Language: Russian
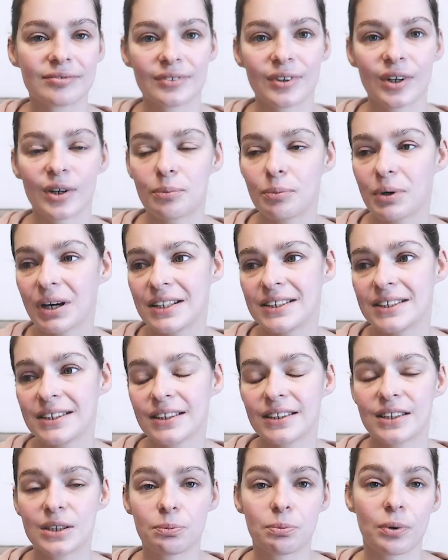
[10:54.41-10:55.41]
Э,
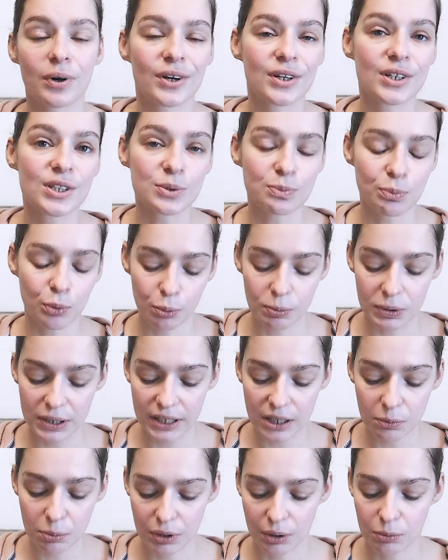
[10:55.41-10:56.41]
магазины типа
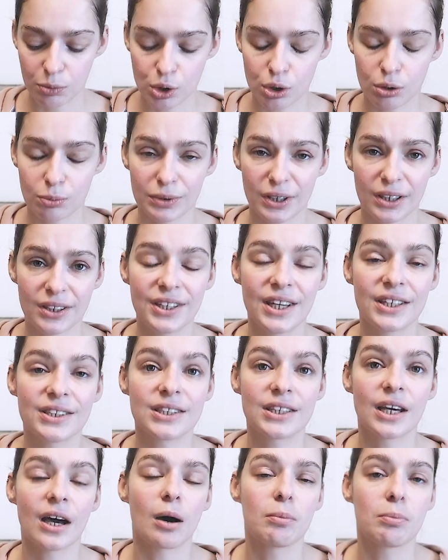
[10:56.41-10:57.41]
Республики, потому что у меня не
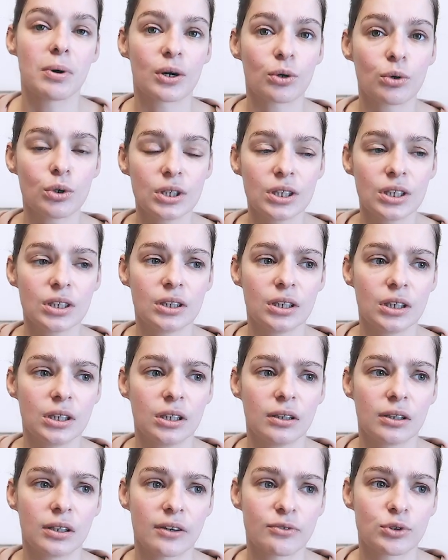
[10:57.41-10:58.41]
те обороты,
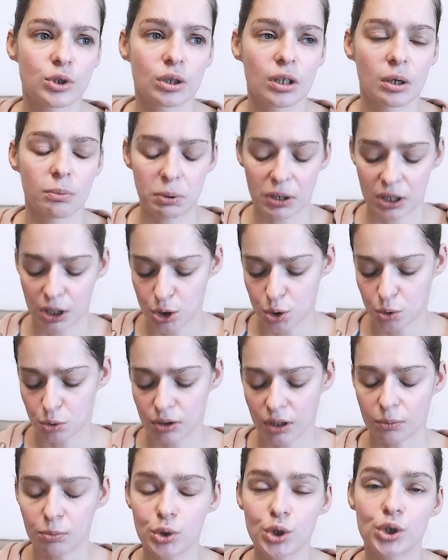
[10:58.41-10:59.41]
и я все-таки прихожу
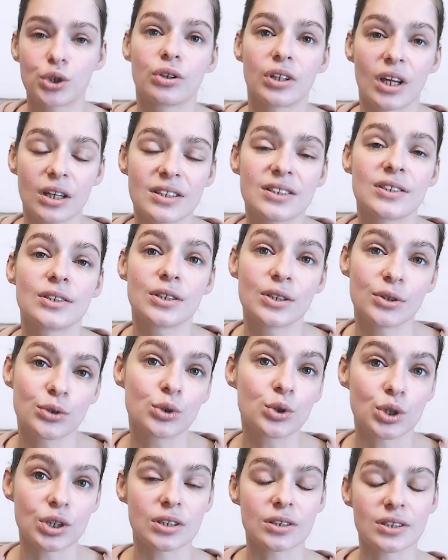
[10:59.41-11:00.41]
к тому, что надо
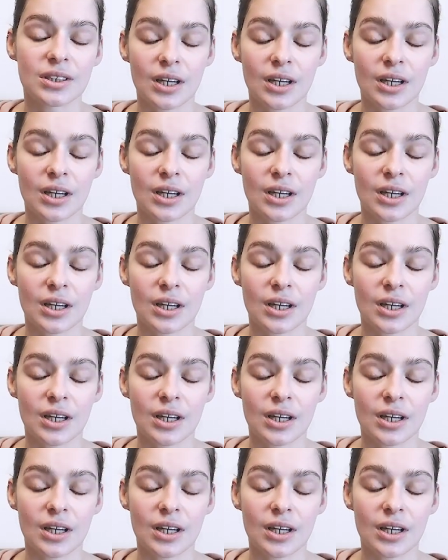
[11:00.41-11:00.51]
сделать уже